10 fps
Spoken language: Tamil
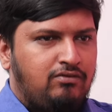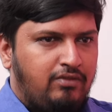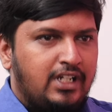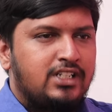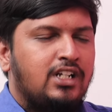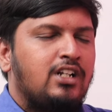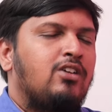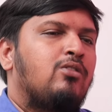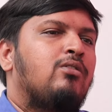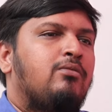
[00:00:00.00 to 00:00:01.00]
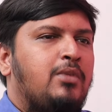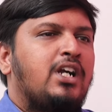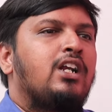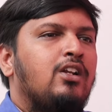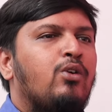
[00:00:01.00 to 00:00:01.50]
வெகுஜன
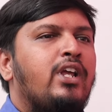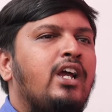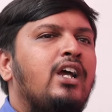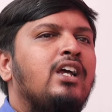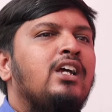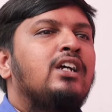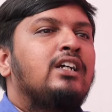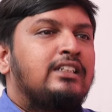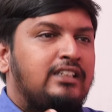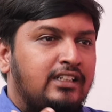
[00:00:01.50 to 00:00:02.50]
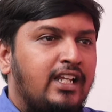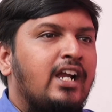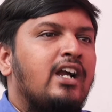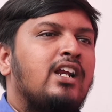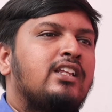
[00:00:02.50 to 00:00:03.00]
மக்களுடைய
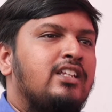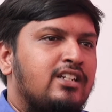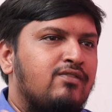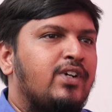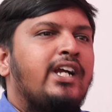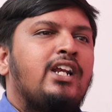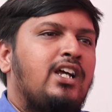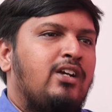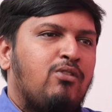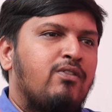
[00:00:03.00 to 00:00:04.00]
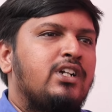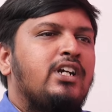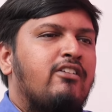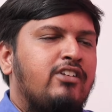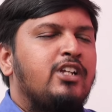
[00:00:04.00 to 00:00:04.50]
சந்தேகங்களை தீர்க்கும் வகையில் ஒவ்வொரு
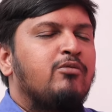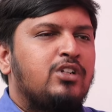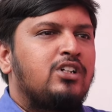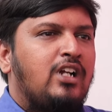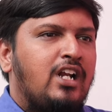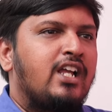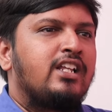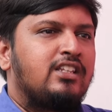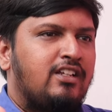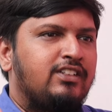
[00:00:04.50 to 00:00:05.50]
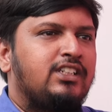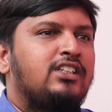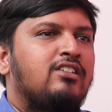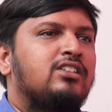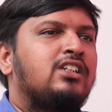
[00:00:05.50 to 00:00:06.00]
நடவடிக்கையும் இருக்கணும் ஆனால் இந்த
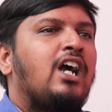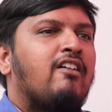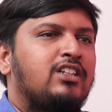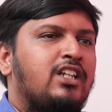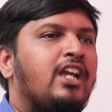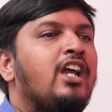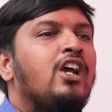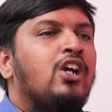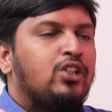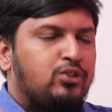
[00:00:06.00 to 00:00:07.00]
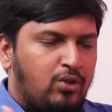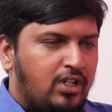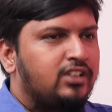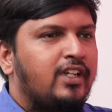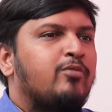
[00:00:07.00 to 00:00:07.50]
விஷயத்தில் வந்து காவல்துறை
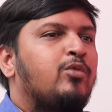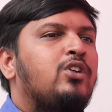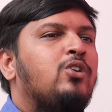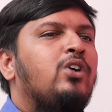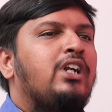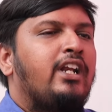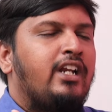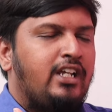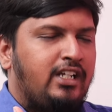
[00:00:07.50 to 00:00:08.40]
சொல்கிற ஸ்டேட்மெண்ட்டோ இல்லை